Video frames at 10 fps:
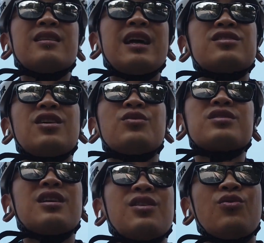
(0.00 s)
大家知道我
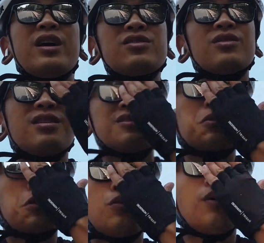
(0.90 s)
是个很怀旧的人，就
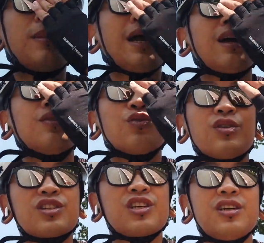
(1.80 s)
是我买很多
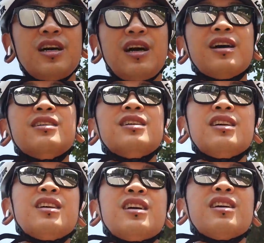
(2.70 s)
的车啊，
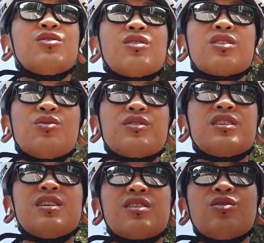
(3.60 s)
很多的东
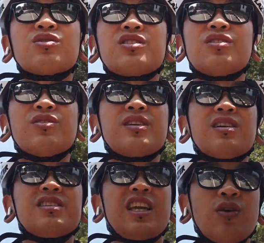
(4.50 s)
西都是有一
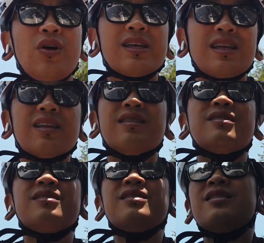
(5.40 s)
个情怀在的。
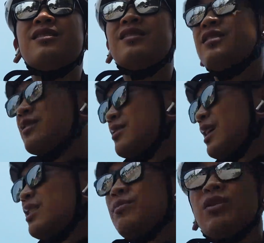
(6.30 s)

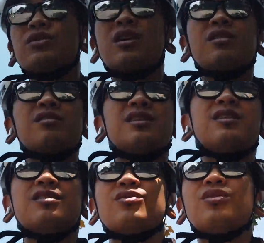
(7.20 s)
在清迈我找到的
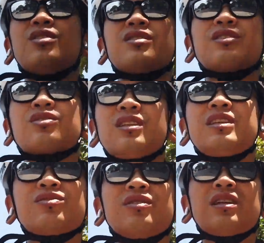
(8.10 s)
很多就是
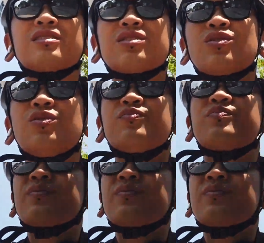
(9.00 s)
类似于像这种。